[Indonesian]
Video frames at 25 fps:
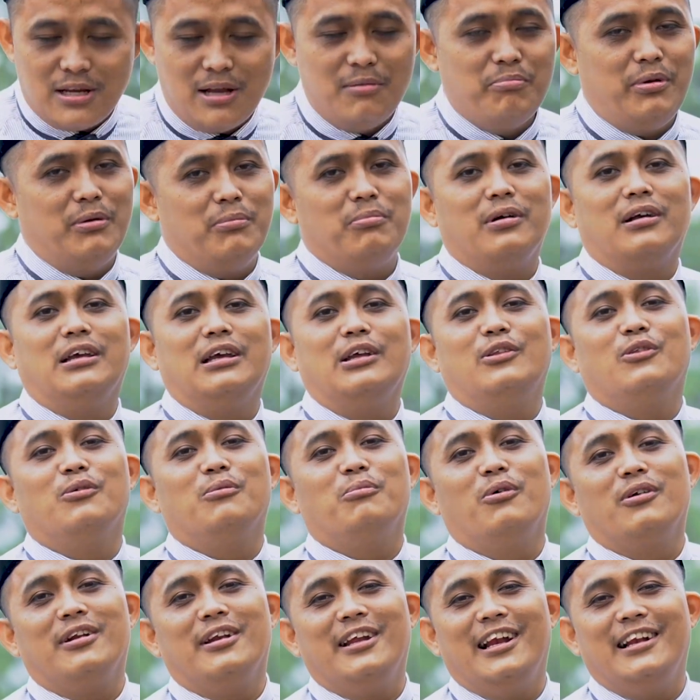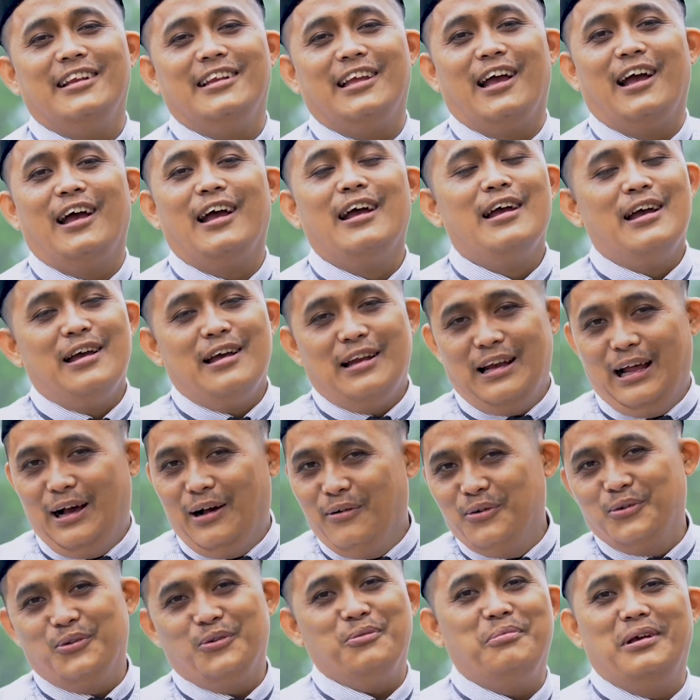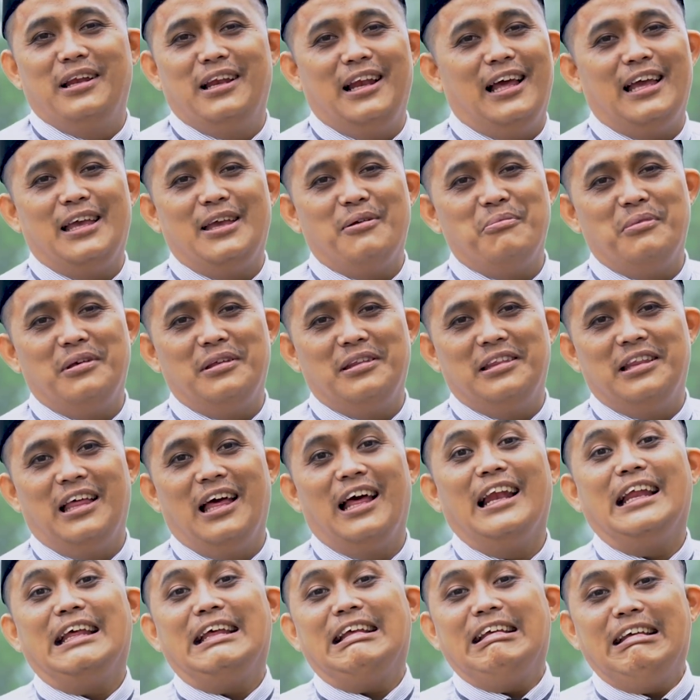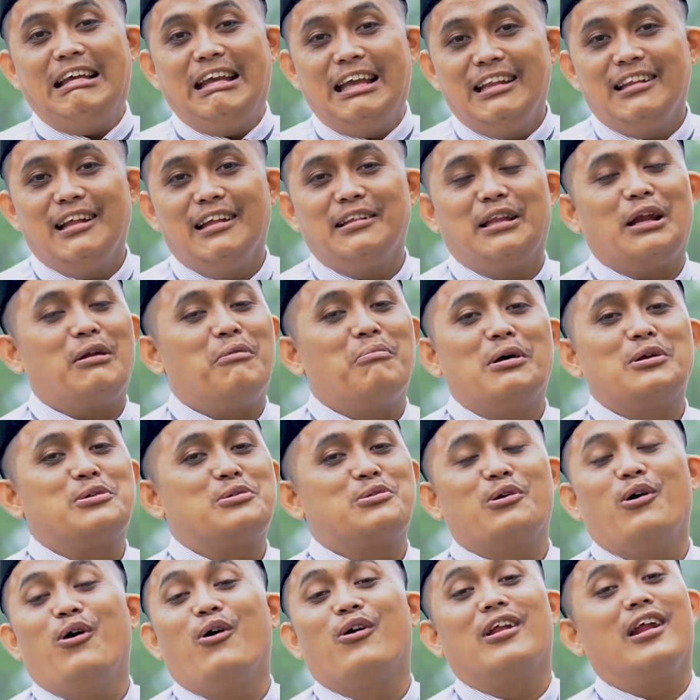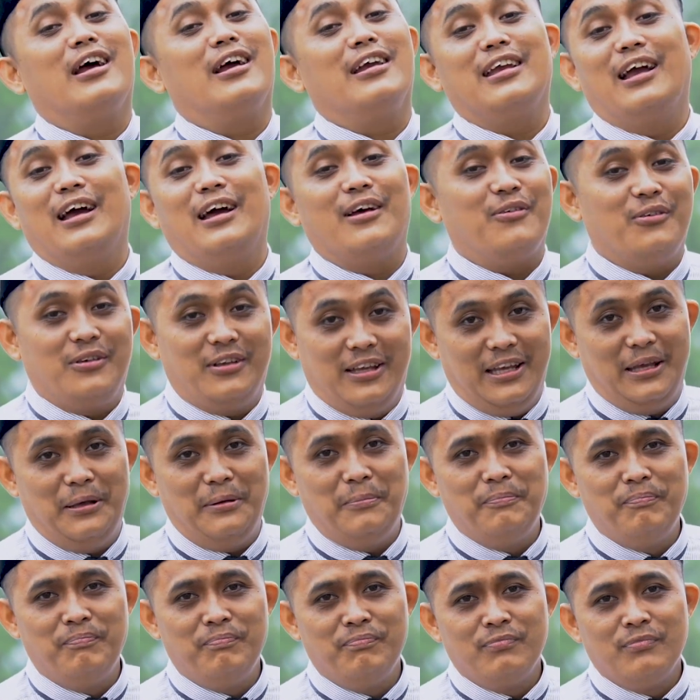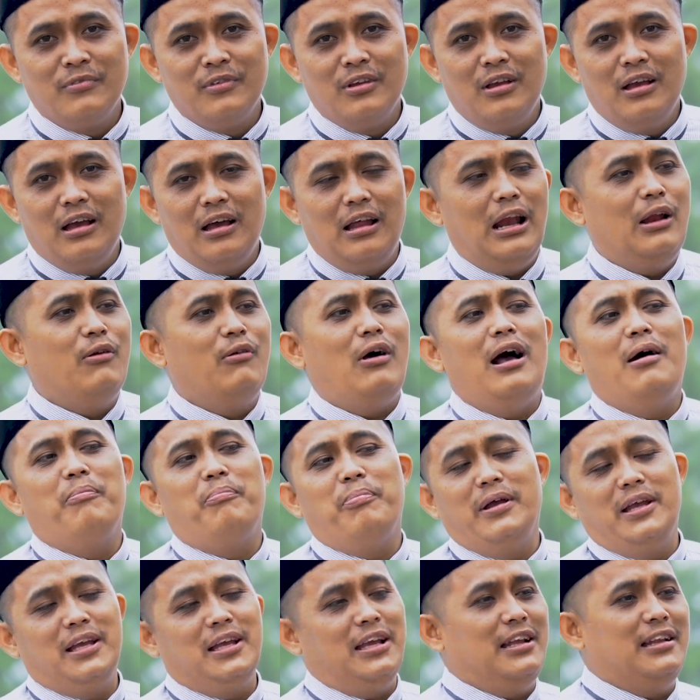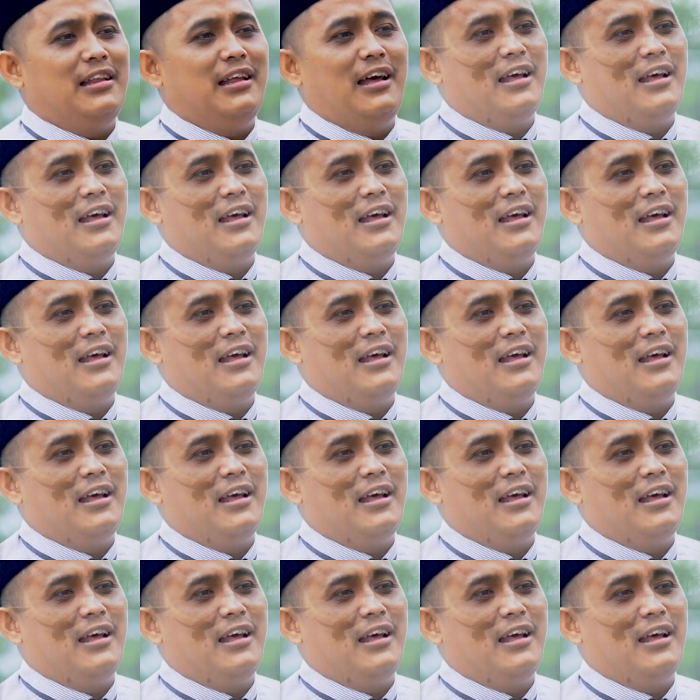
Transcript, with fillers: sampai begitu modelnya, naudzubillahi min kita termasuk orang yang rugi. Lalu apa yang kita